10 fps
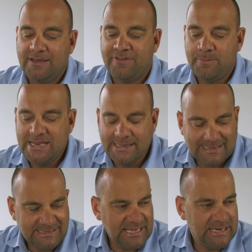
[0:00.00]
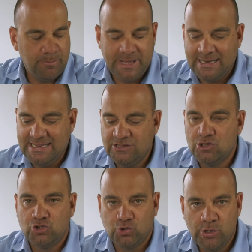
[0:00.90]
Familiengericht in
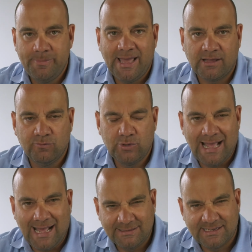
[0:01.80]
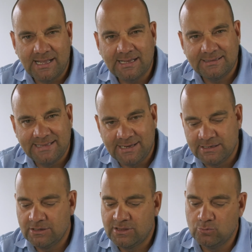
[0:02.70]
Berlin-Schöneberg, wo der Antrag
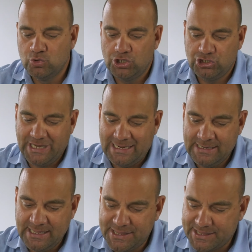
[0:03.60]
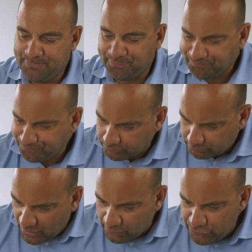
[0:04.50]
dann zu stellen ist.
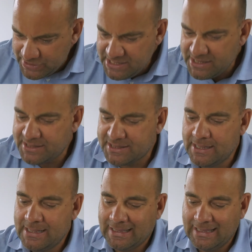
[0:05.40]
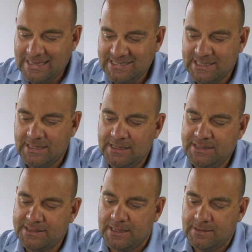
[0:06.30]
Für dieses Gericht
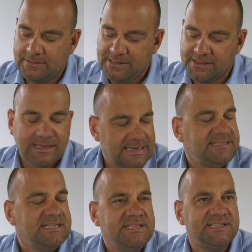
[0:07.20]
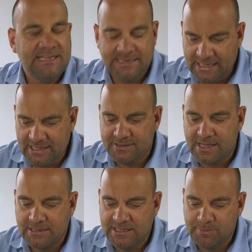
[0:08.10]
ist dieses Gericht ist in
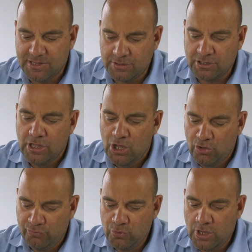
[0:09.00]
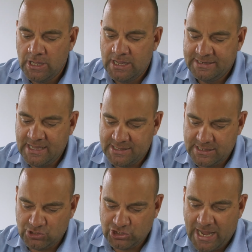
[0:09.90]
Ehesachen insbesondere für
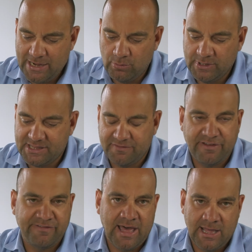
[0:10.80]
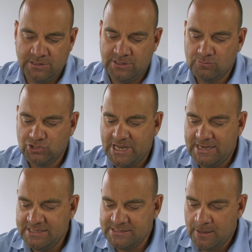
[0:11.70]
das Scheidungsverfahren
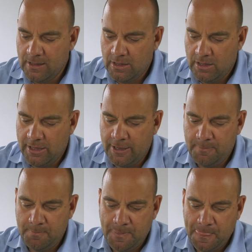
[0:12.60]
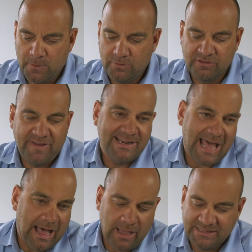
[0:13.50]
zuständig, ähm, soweit
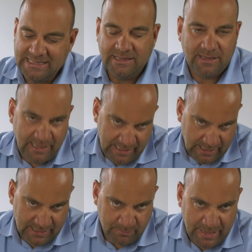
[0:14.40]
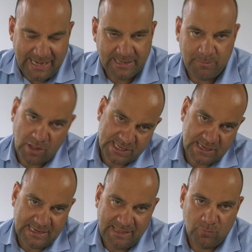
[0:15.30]
die Ehegatten beide im
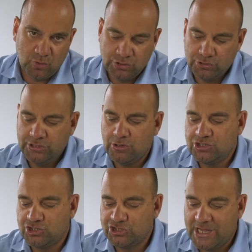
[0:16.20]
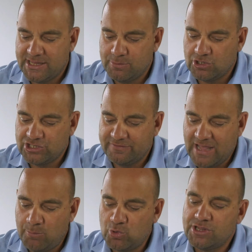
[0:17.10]
Ausland leben und die deutsche Staatsbürgerschaft
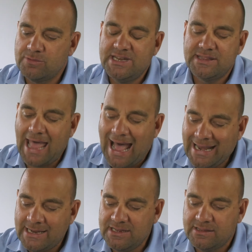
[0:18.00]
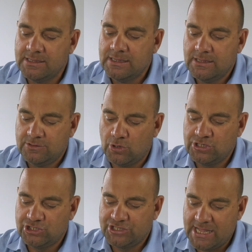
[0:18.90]
haben oder zumindest einer diese
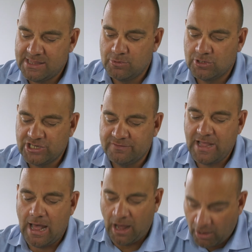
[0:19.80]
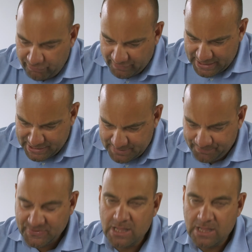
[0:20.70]
deutsche Staatsbürgerschaft aufweist.